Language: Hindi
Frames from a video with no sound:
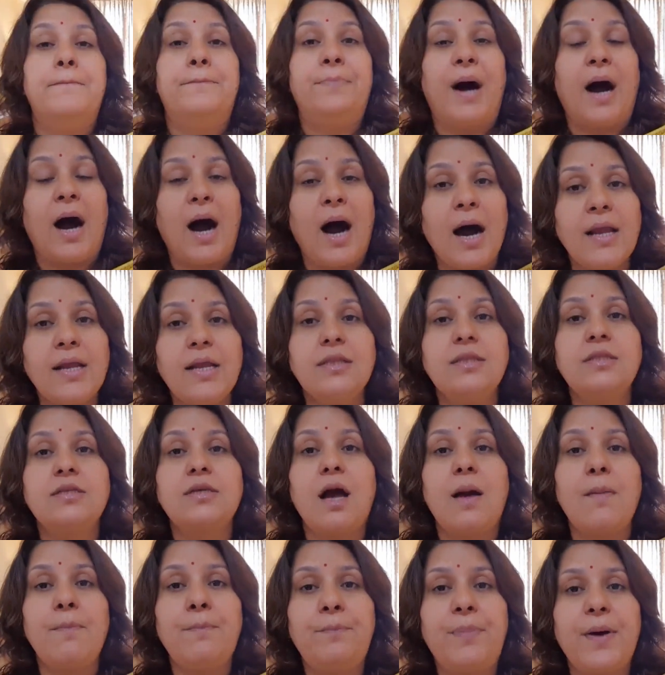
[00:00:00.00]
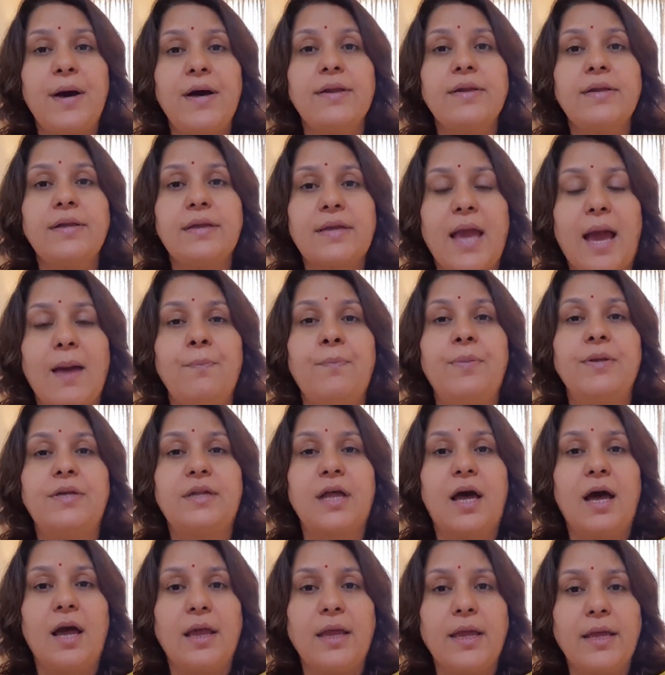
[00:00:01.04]
भारत का पर
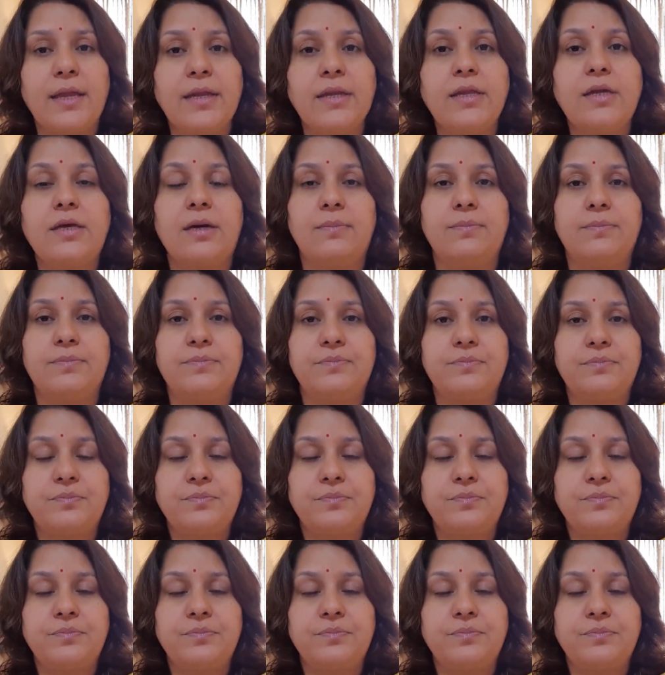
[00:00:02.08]
कैपिटा इनकम